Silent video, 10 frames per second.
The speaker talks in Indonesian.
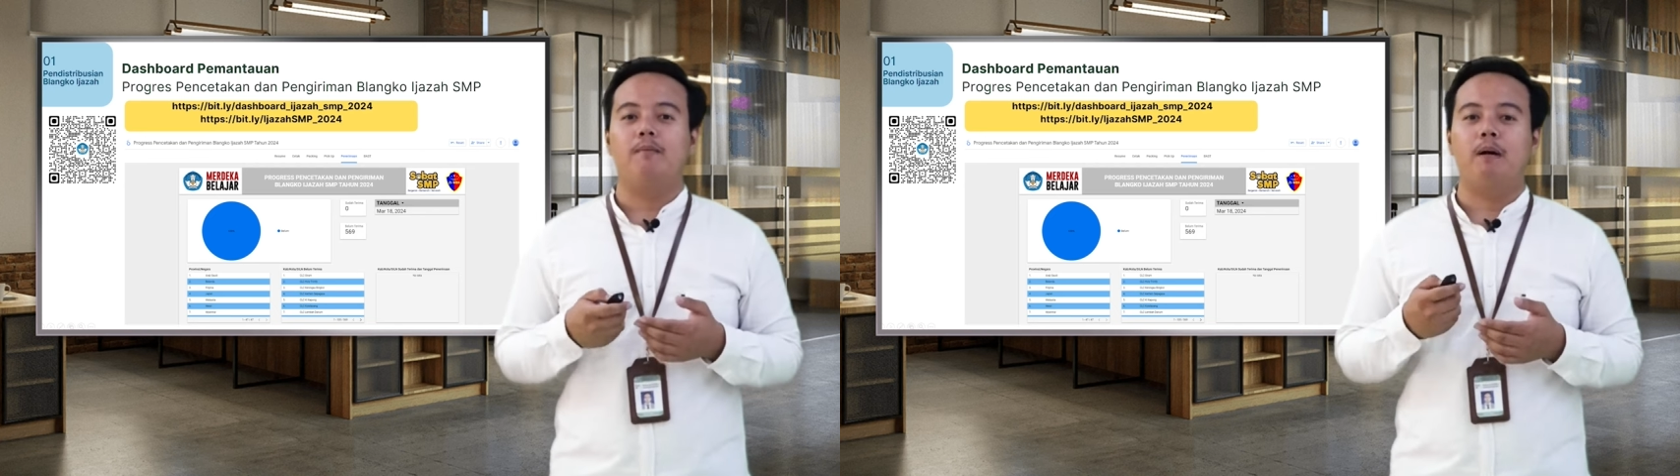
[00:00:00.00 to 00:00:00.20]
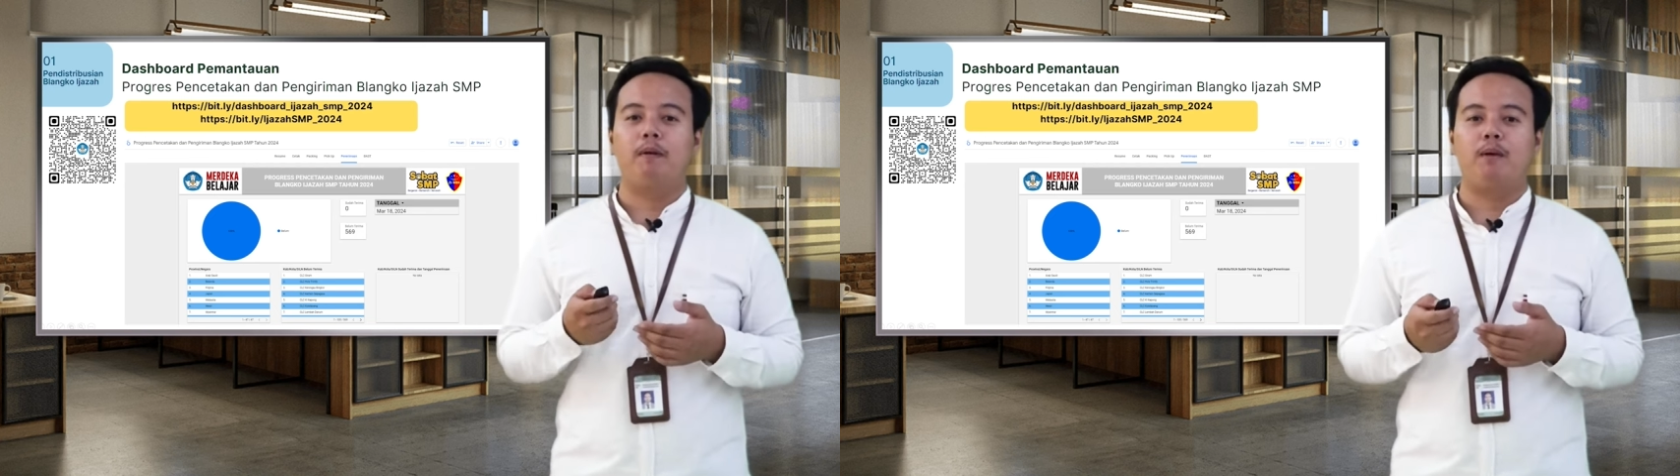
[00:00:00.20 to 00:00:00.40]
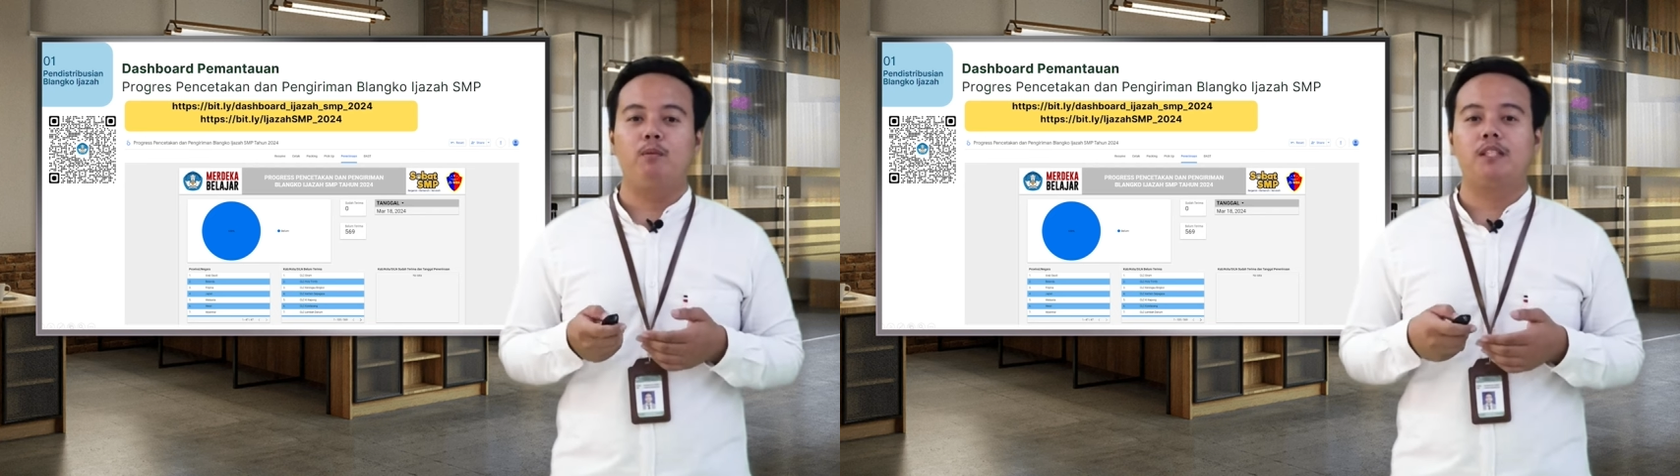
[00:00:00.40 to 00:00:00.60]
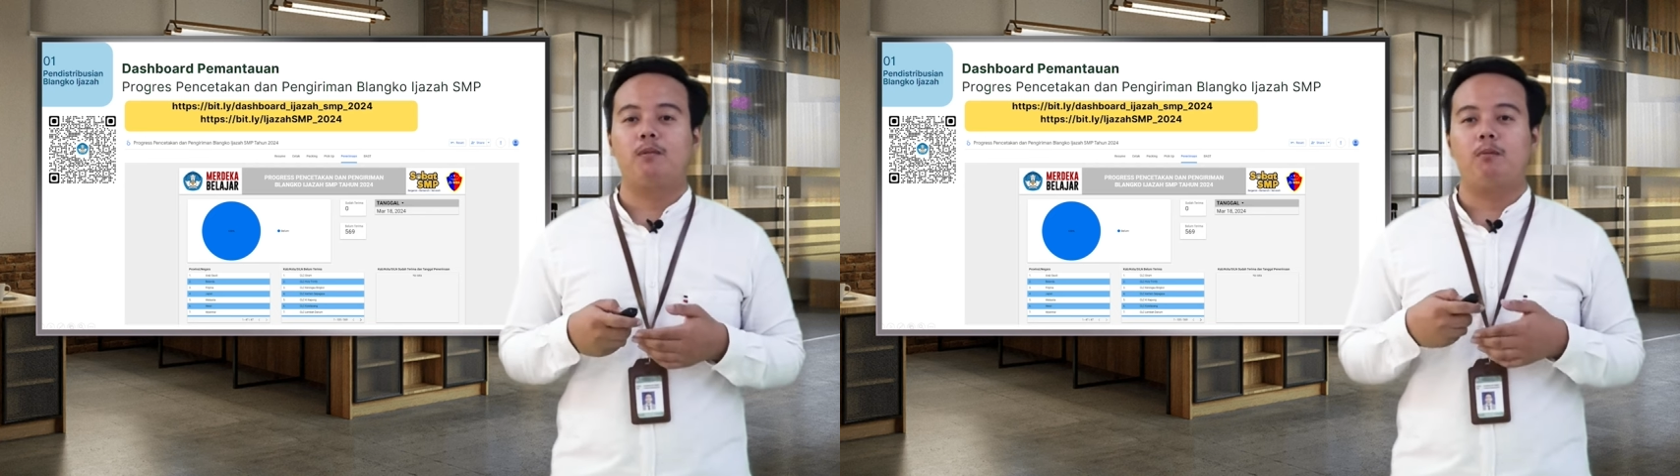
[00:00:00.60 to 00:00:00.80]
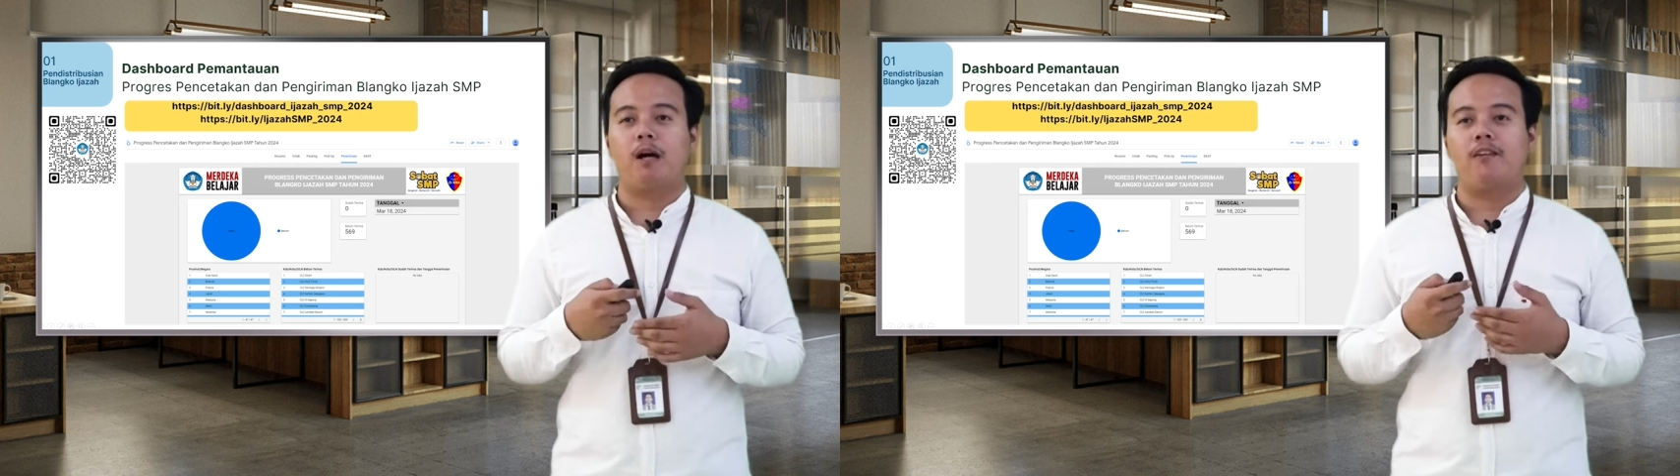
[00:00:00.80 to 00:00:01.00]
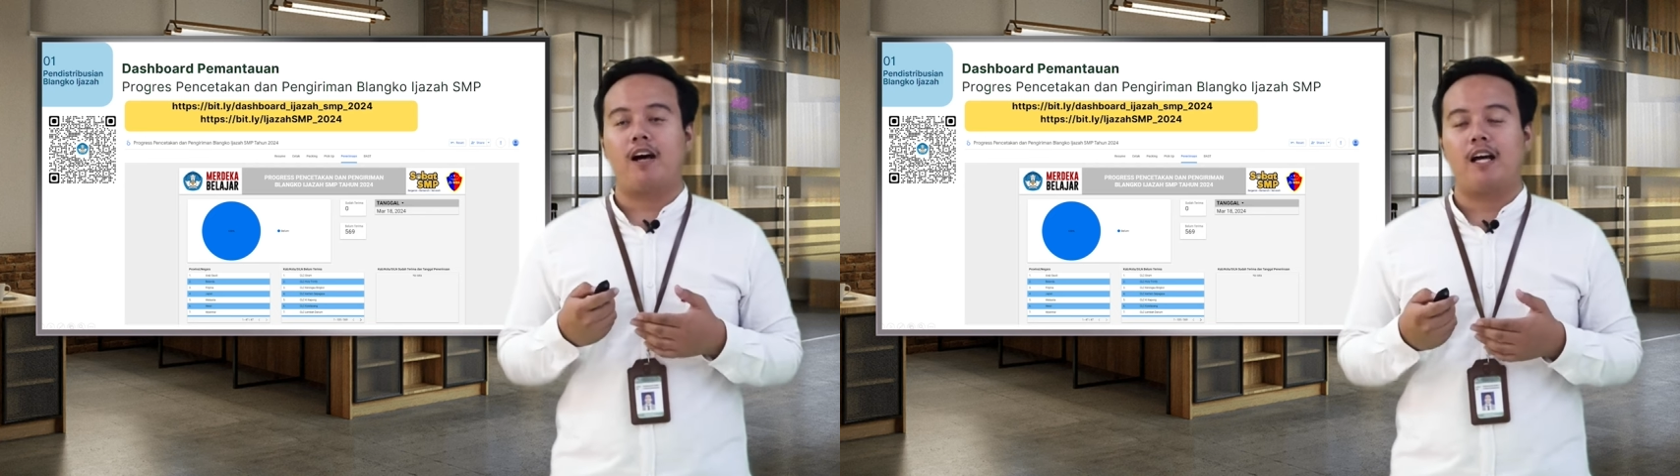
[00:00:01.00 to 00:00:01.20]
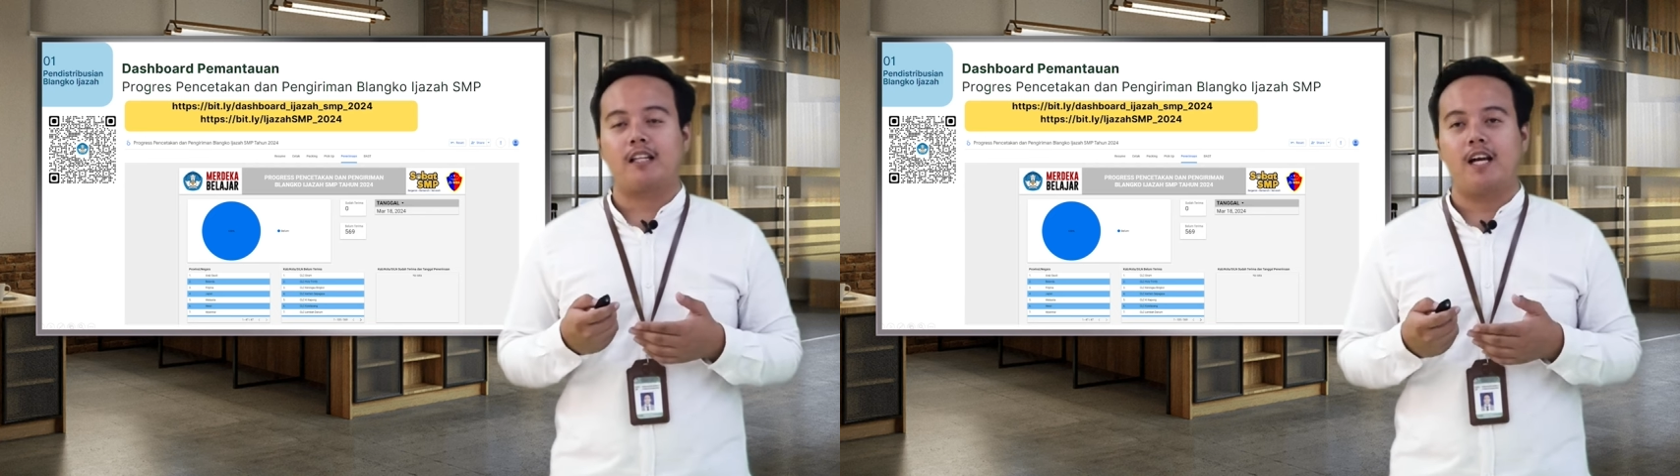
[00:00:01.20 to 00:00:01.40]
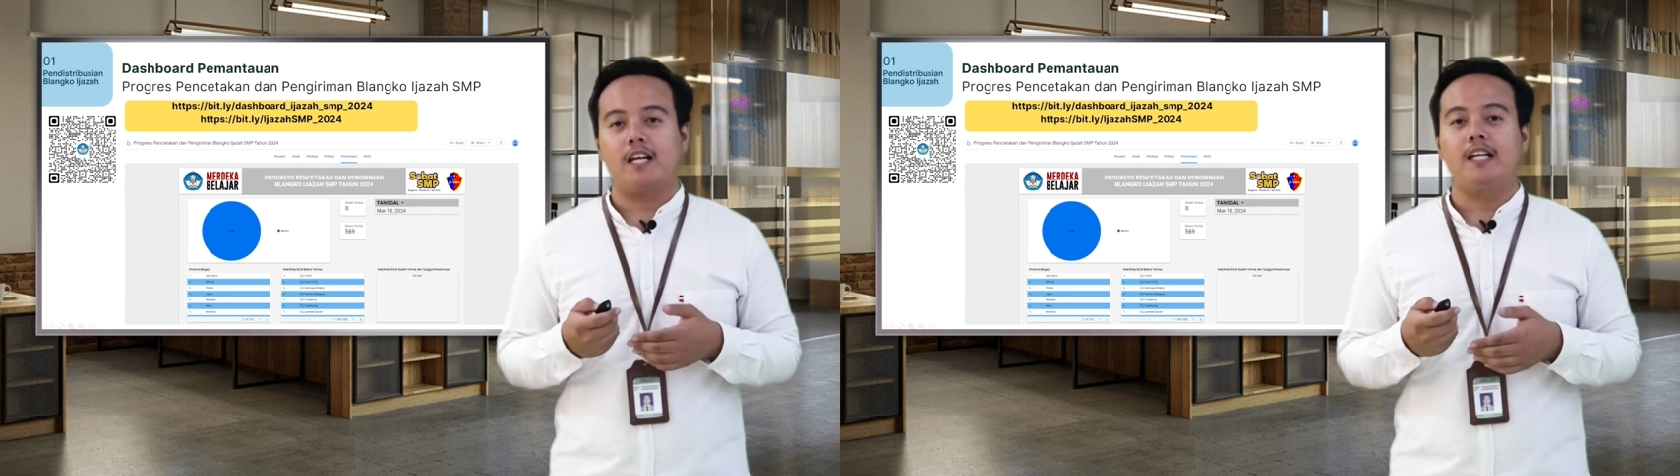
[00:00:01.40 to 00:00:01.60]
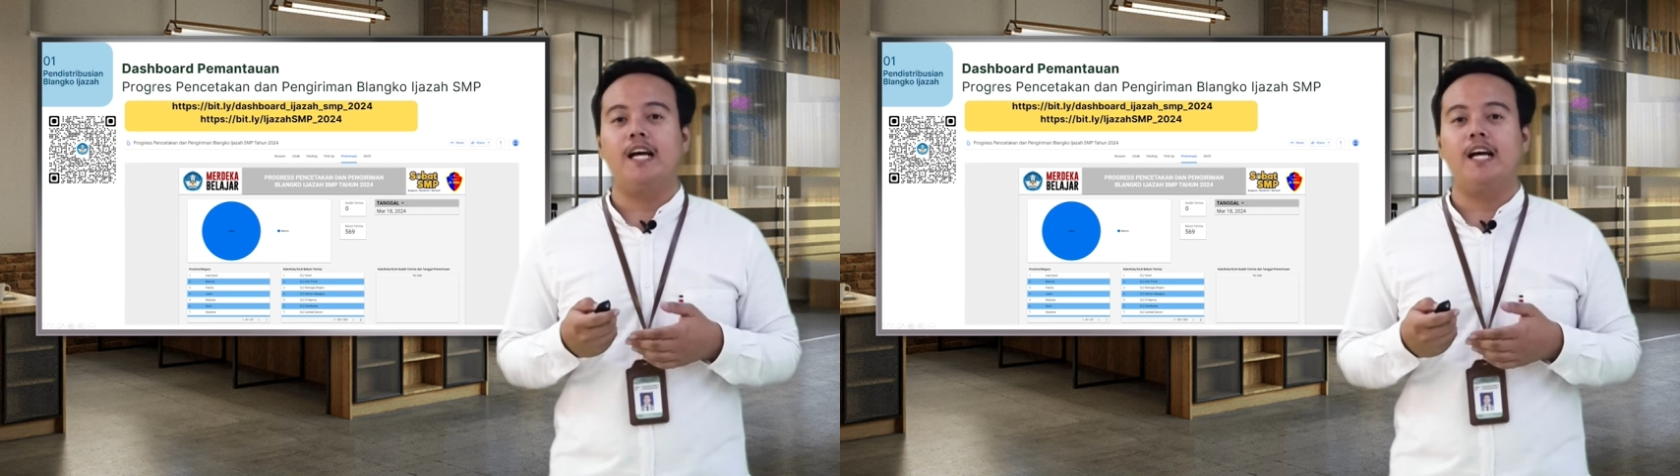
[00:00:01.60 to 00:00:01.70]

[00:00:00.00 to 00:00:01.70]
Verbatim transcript: Bapak Ibu bisa memanfaatkan